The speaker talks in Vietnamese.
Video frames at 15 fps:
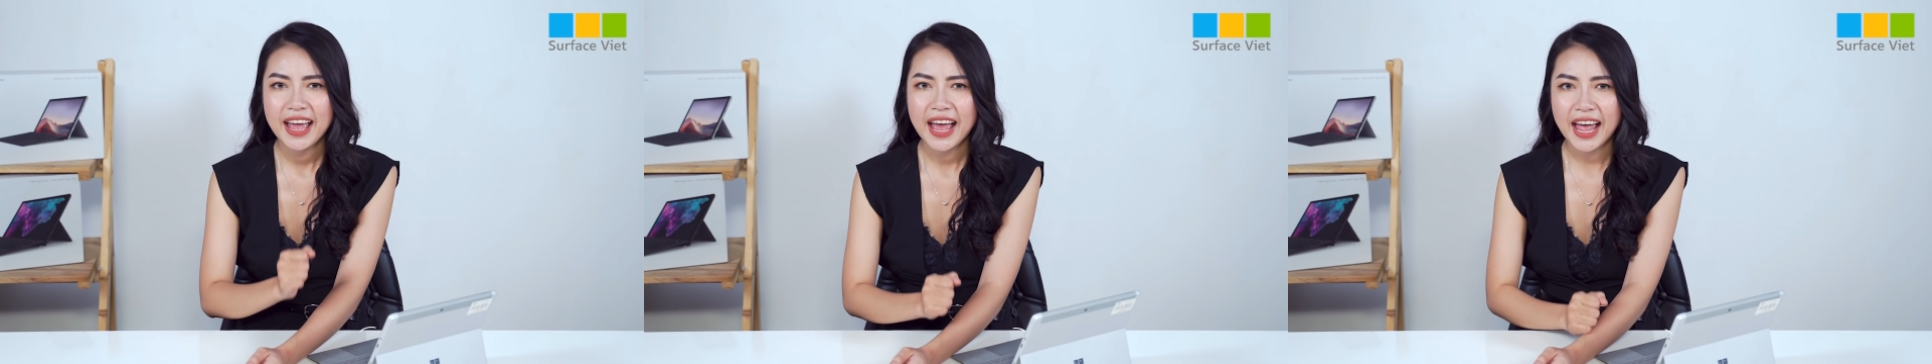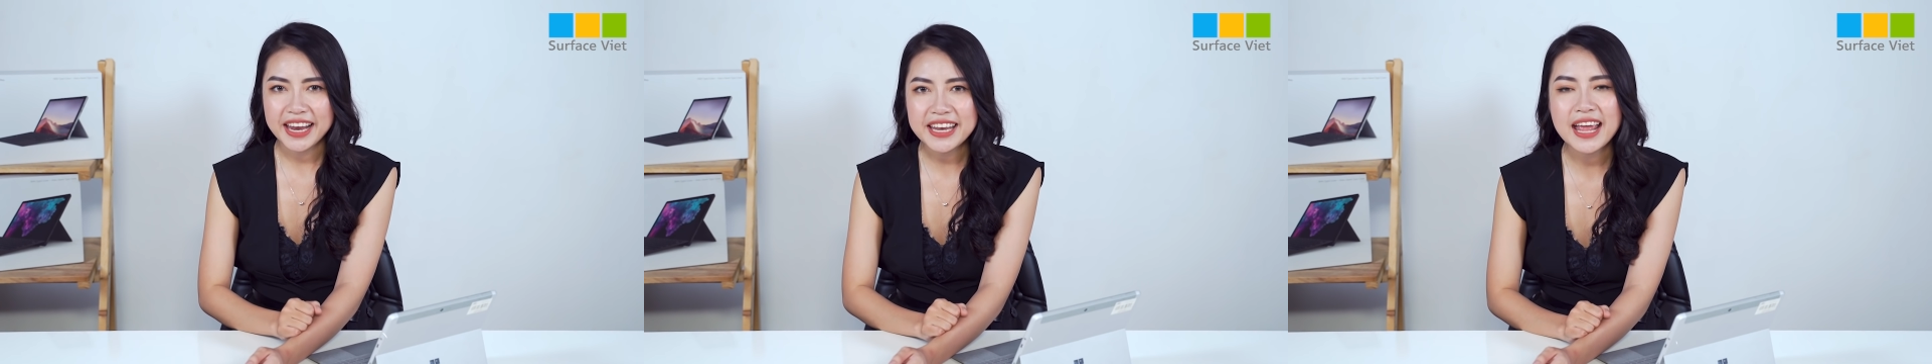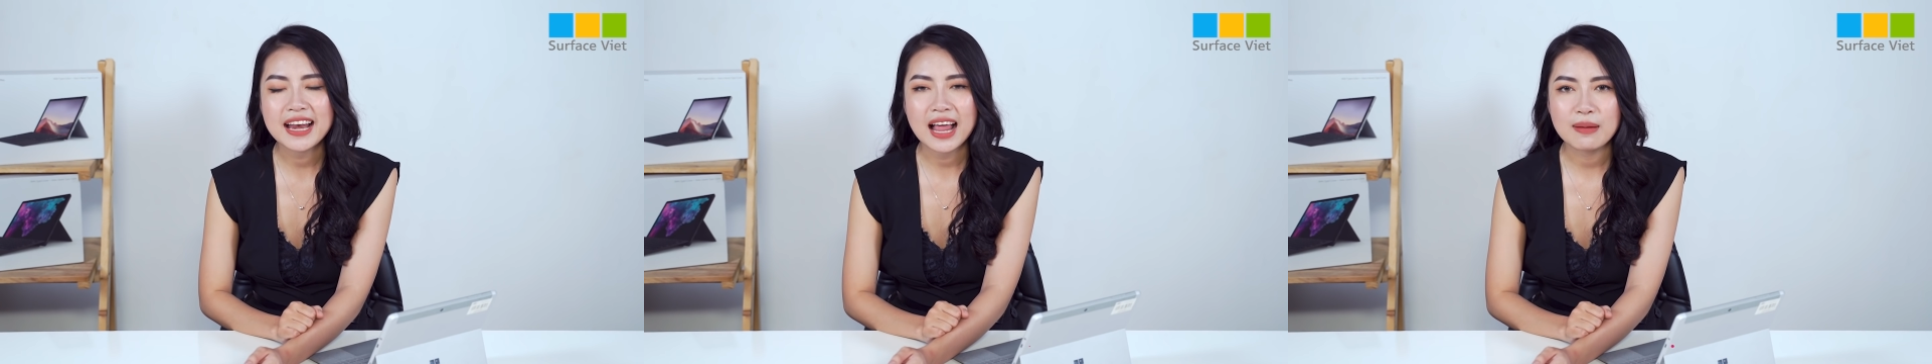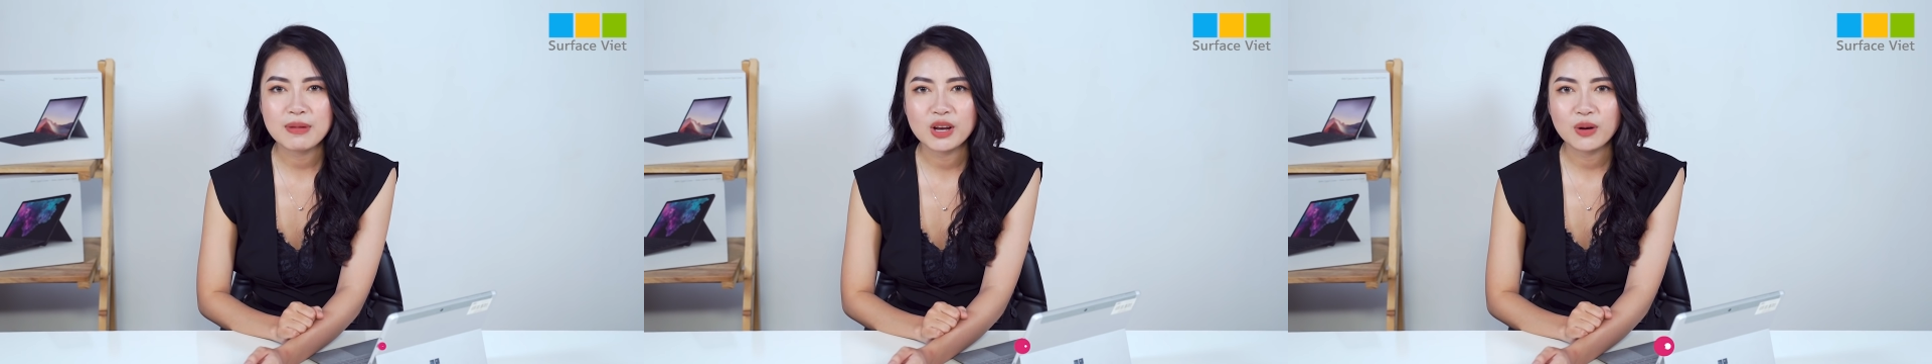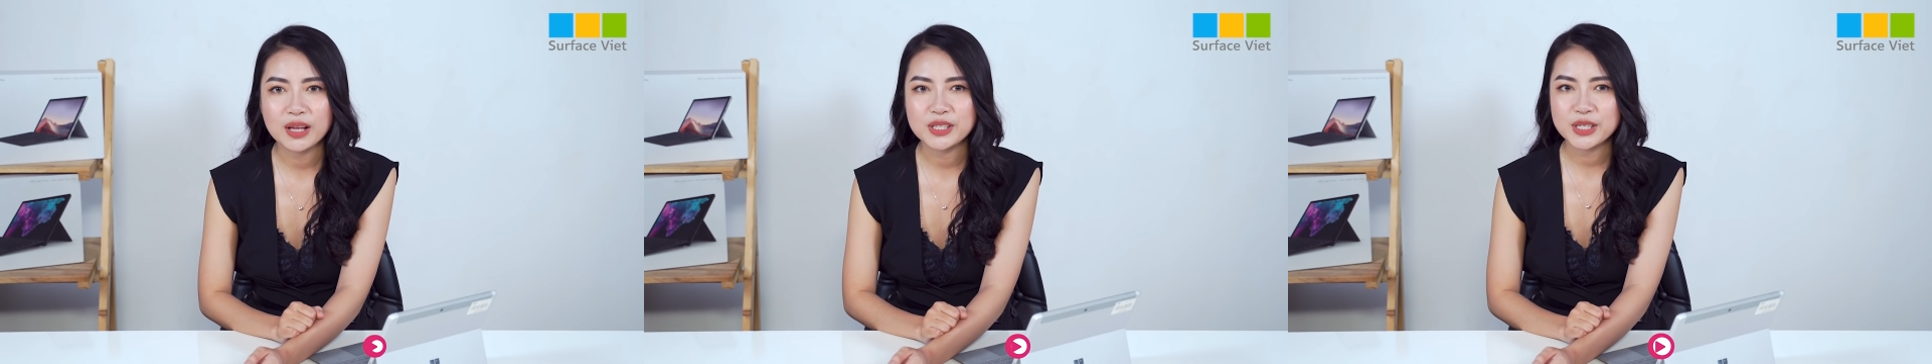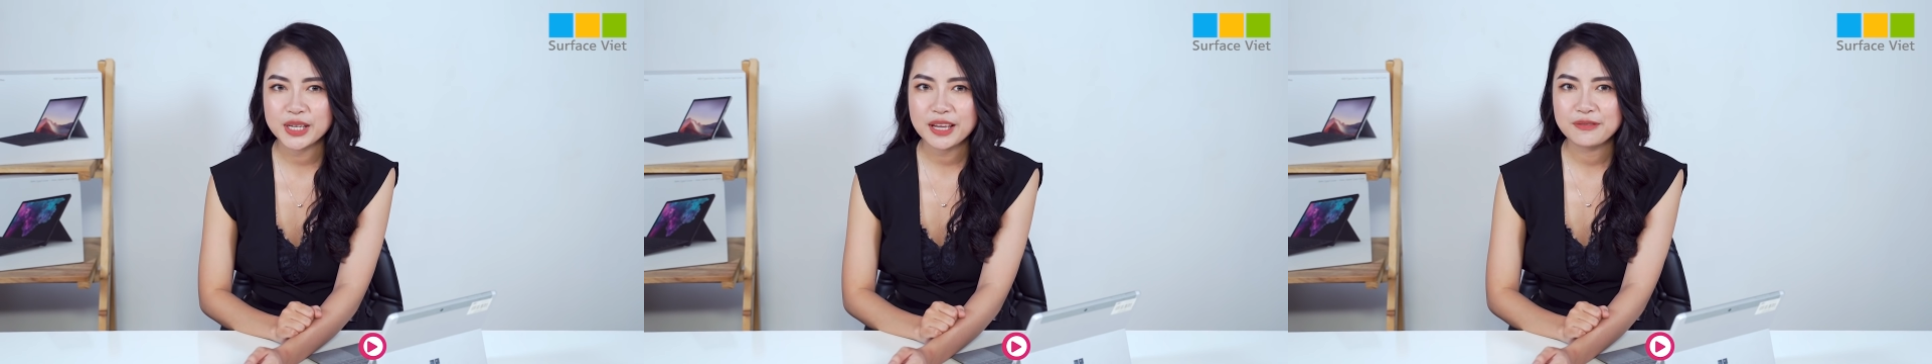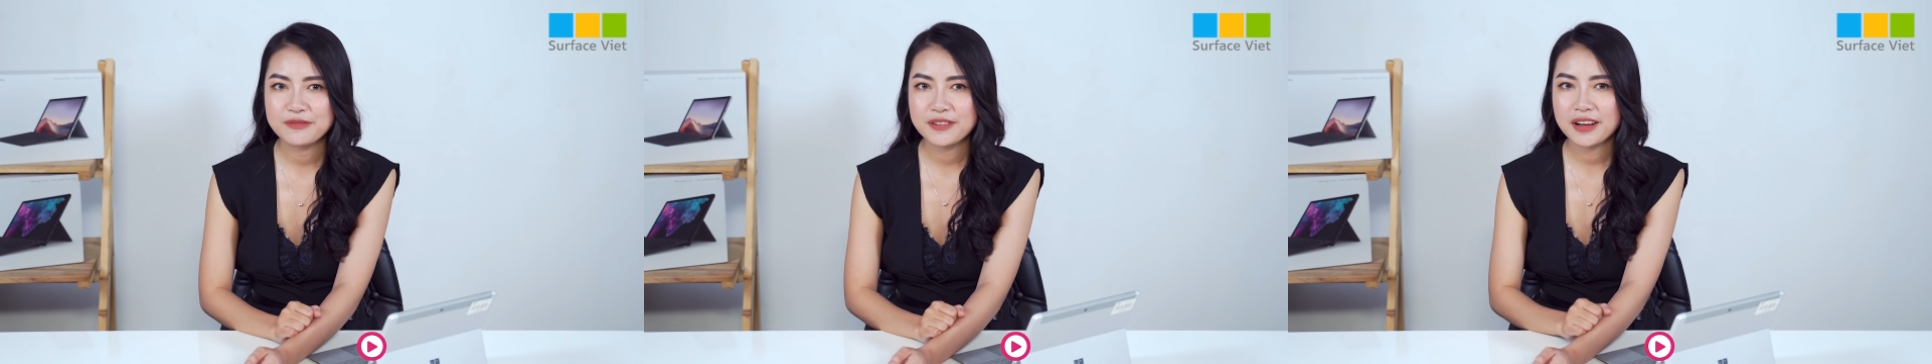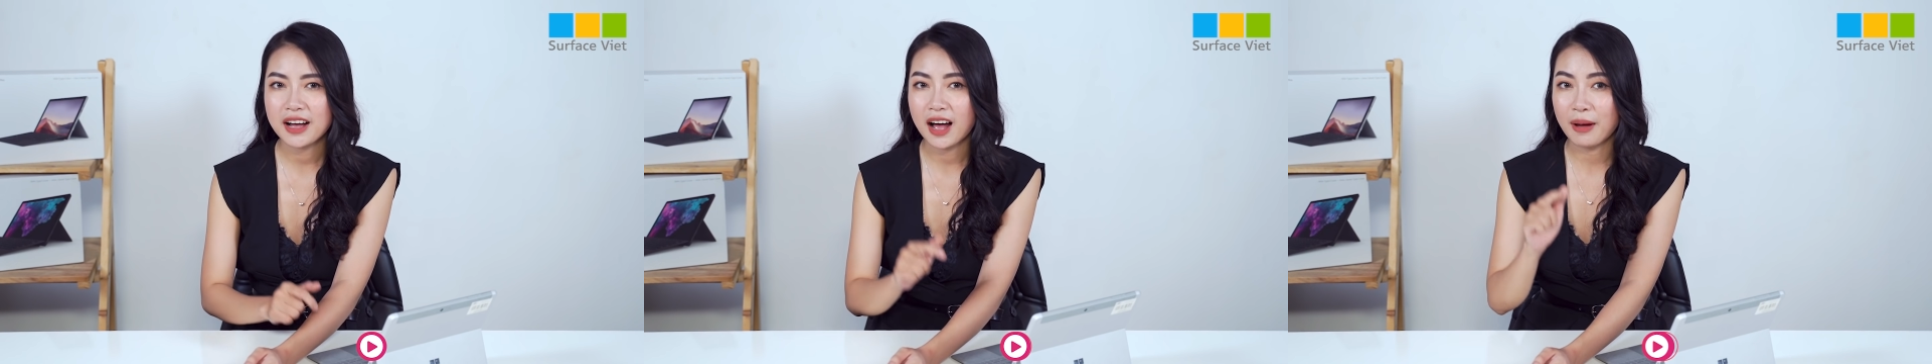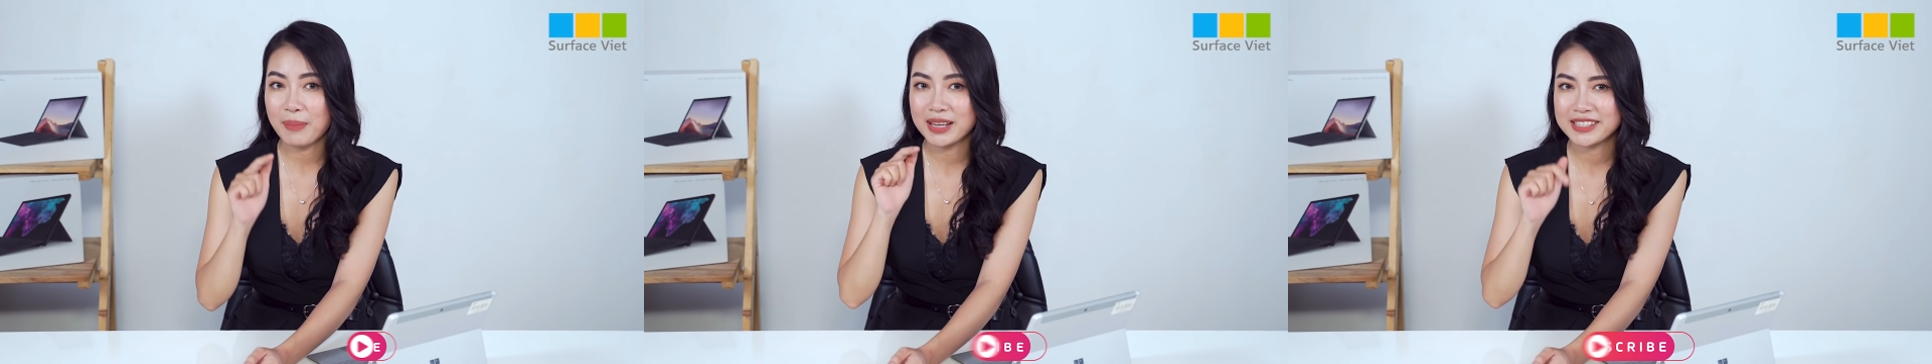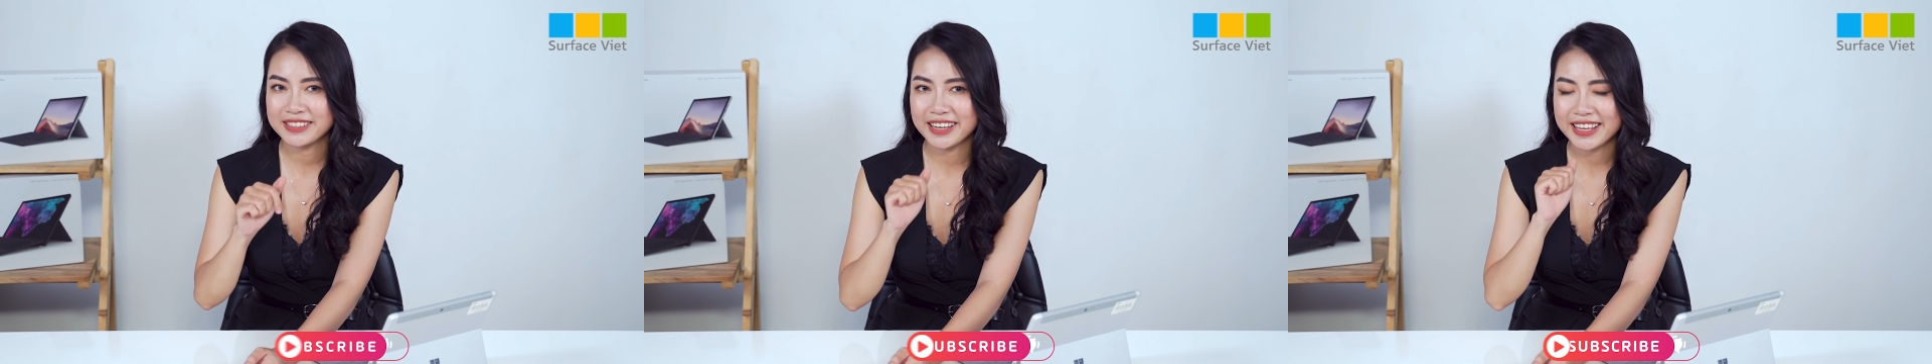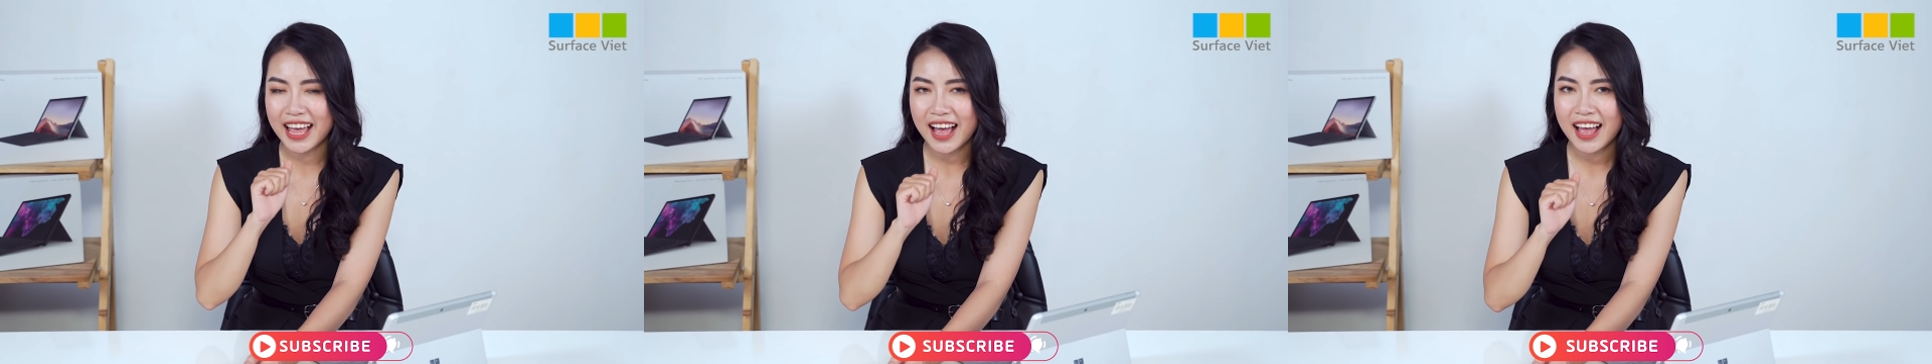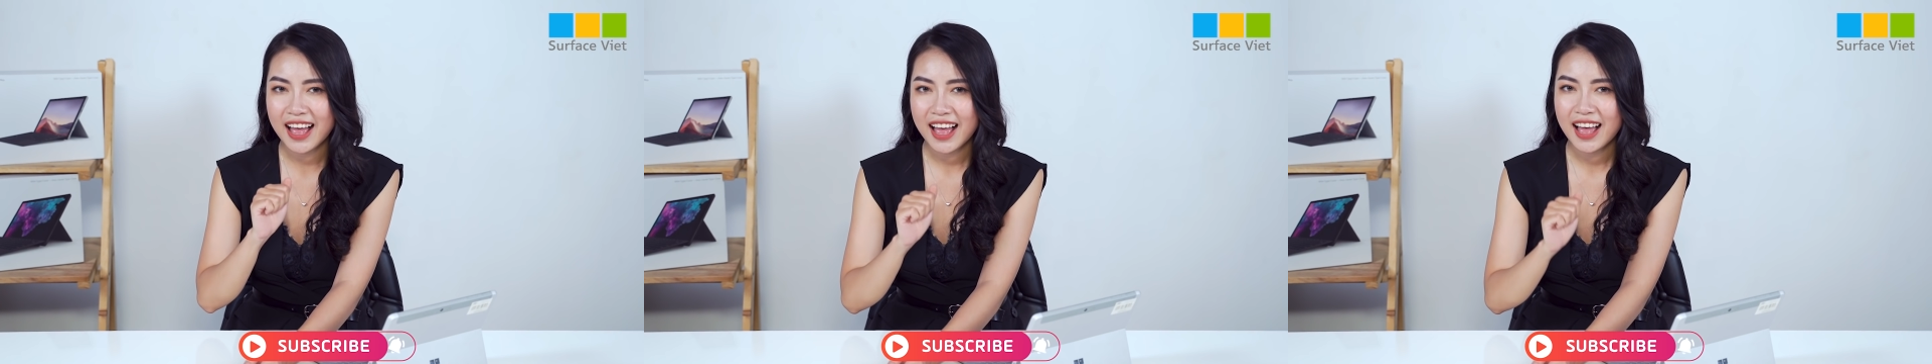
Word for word: hãy để lại bình luận cho Hiền Phương ở bên dưới nhé!